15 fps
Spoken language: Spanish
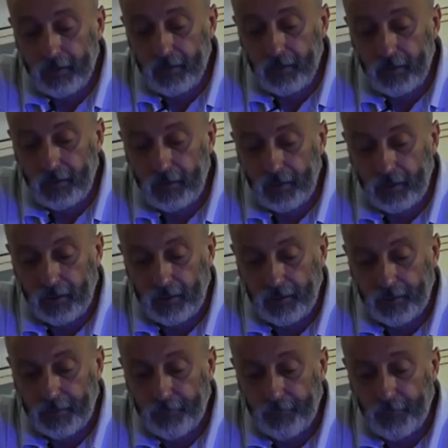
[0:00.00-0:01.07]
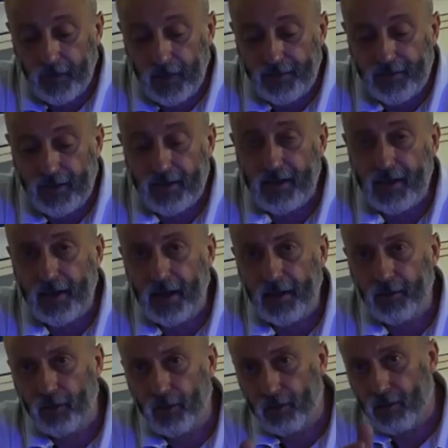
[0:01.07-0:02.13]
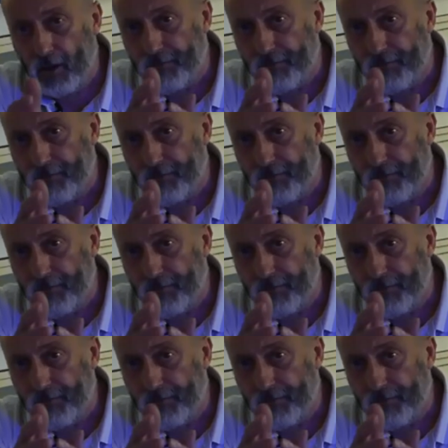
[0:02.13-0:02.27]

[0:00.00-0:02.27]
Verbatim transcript: y que estés creando